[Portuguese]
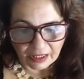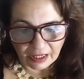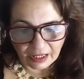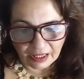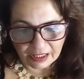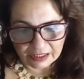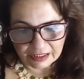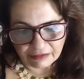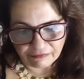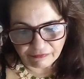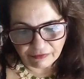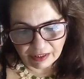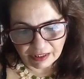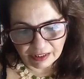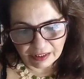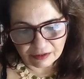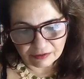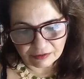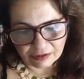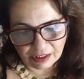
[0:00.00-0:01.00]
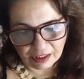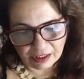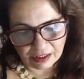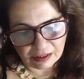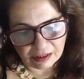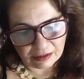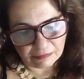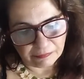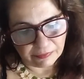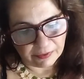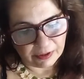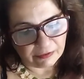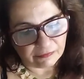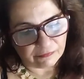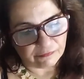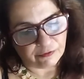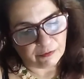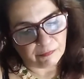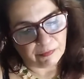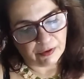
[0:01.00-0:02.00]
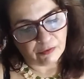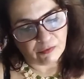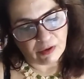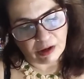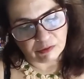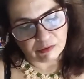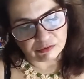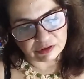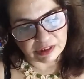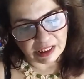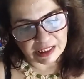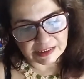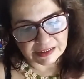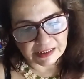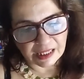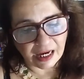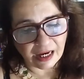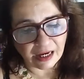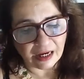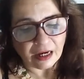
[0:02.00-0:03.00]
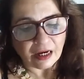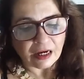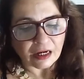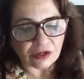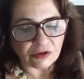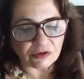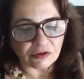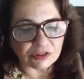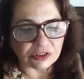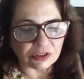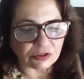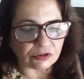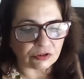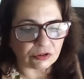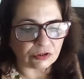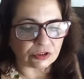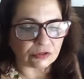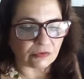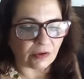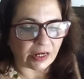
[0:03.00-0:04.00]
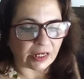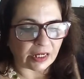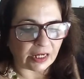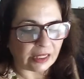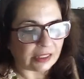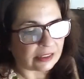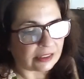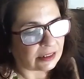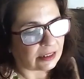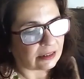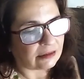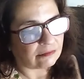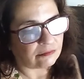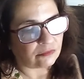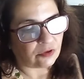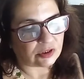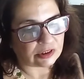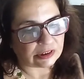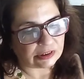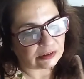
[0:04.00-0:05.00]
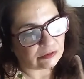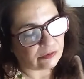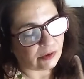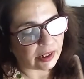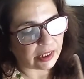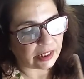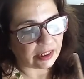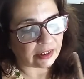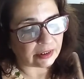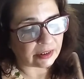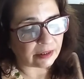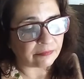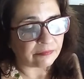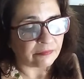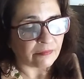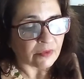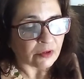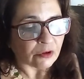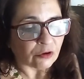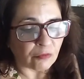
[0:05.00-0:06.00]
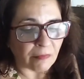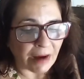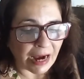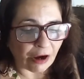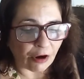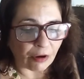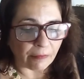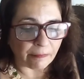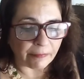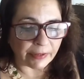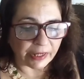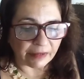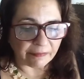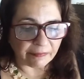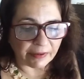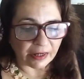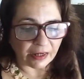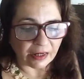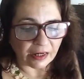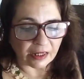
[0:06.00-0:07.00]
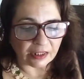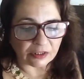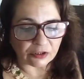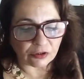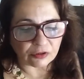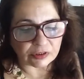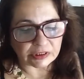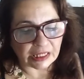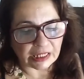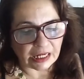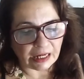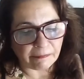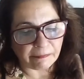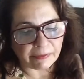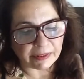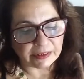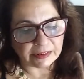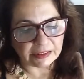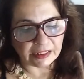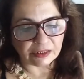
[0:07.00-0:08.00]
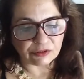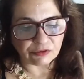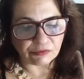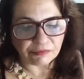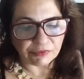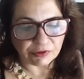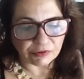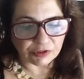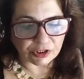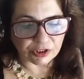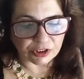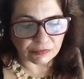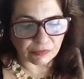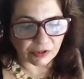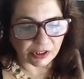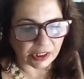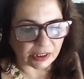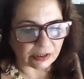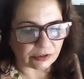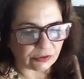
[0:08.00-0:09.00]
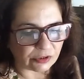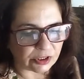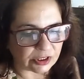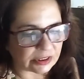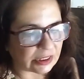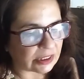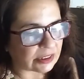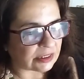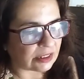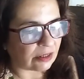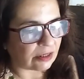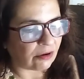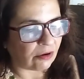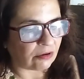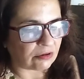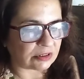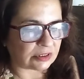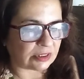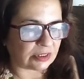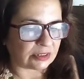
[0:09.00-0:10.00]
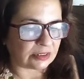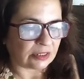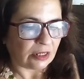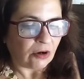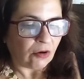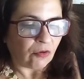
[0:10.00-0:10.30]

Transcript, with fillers: Ele tá falando, né? Pelo, foi pelo alvo da Sé e nos idos dos 40, 1940, o Macobeba andou sarapantando humildes moradores das encostas.